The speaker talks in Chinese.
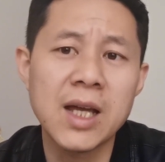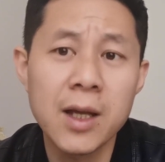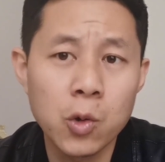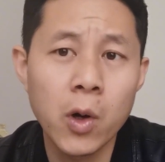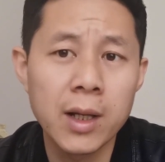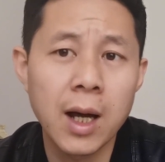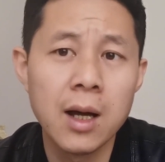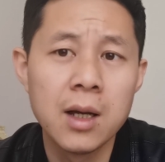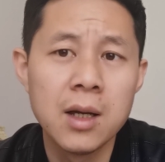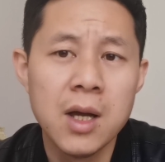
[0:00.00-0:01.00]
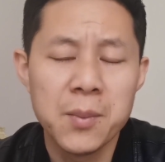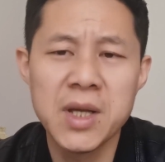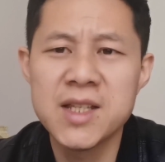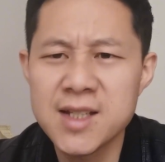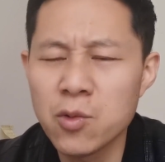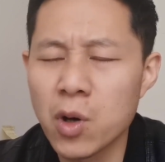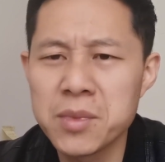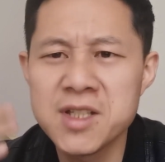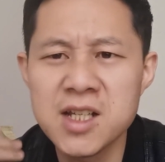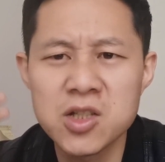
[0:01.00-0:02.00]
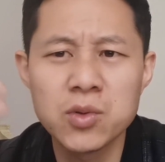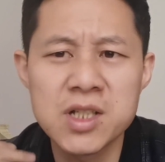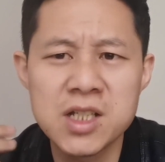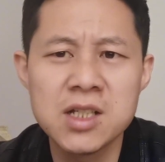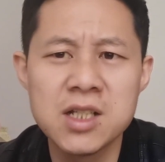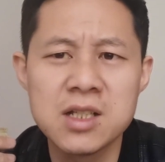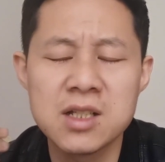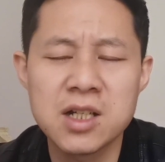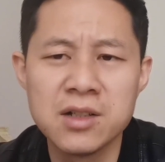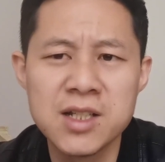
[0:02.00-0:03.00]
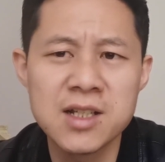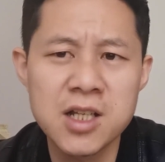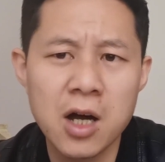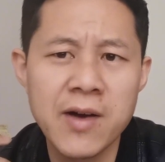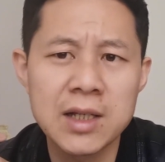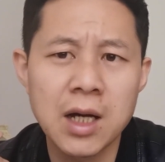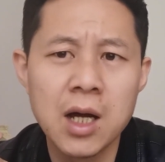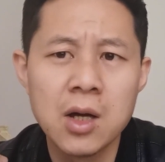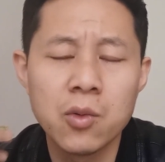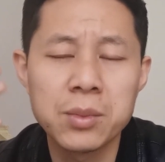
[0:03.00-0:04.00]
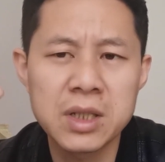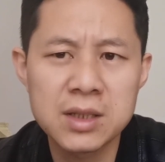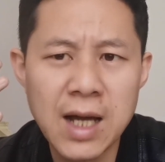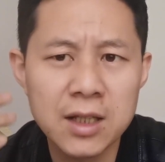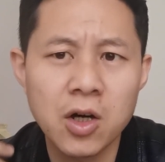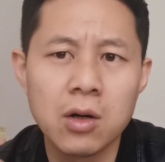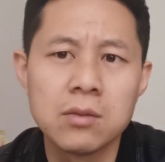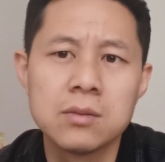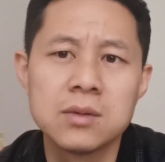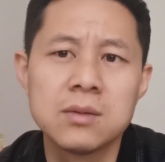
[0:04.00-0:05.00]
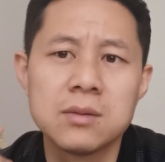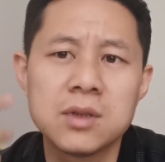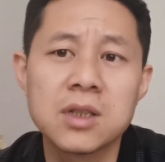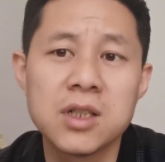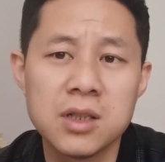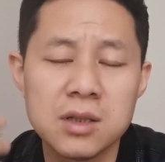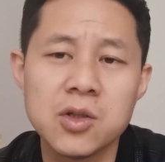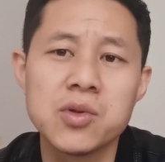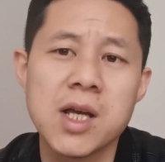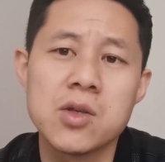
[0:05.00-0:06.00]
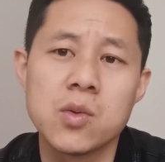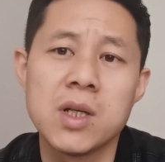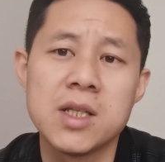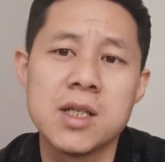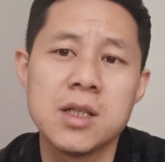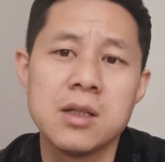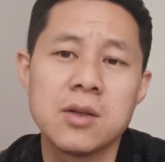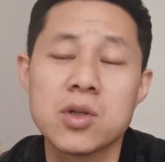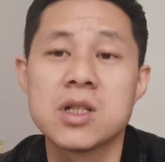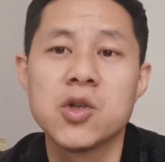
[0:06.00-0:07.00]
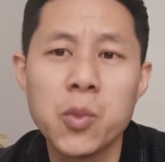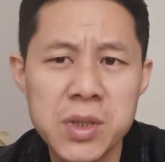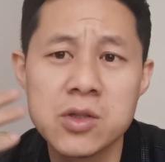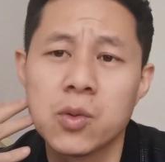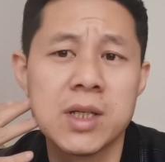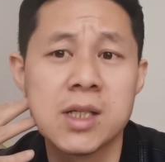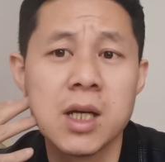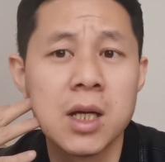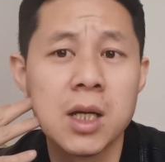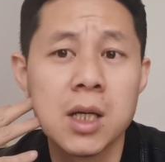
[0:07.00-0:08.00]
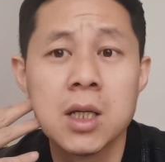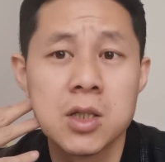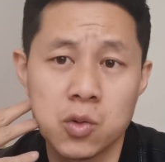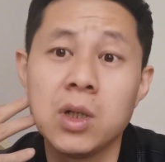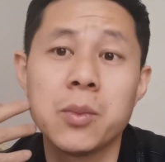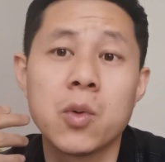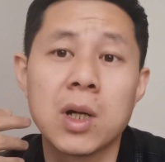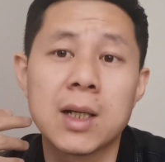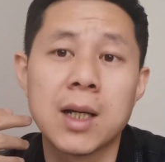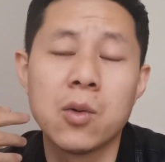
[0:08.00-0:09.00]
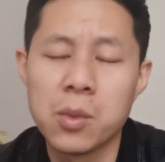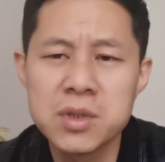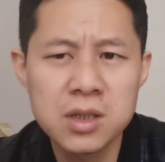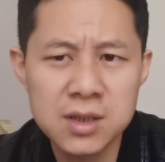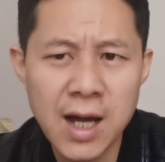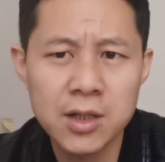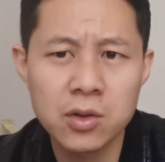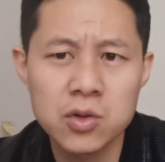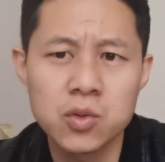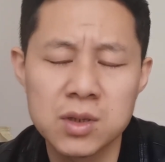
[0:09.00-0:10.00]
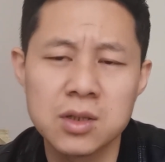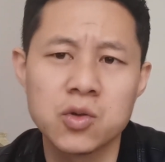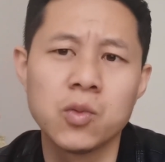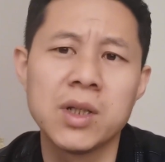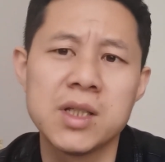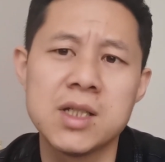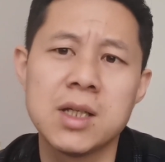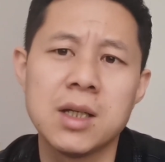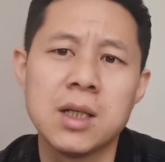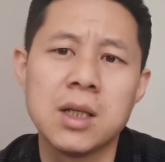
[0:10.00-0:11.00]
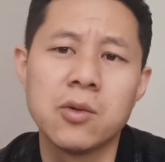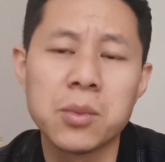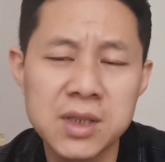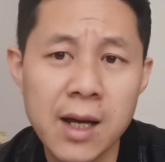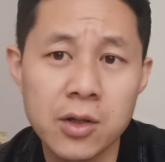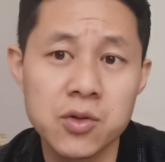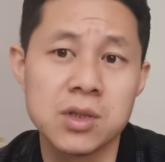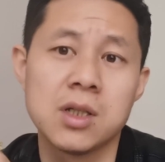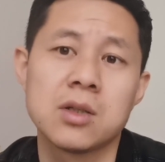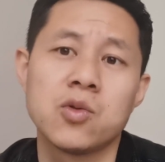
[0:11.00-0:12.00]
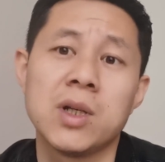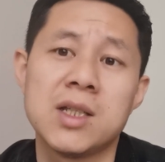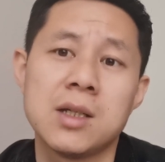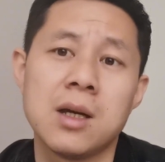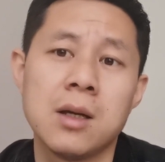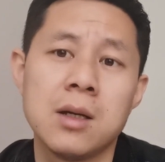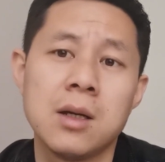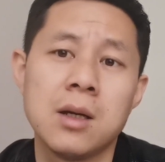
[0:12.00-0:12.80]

太快了。每天我们接受的信息是成千上万的，我们的大脑这个 U 三处理器或者是 U P 处理器处理不过来了。我们这个大脑的处这个处理器，我们大脑就是一个处理器，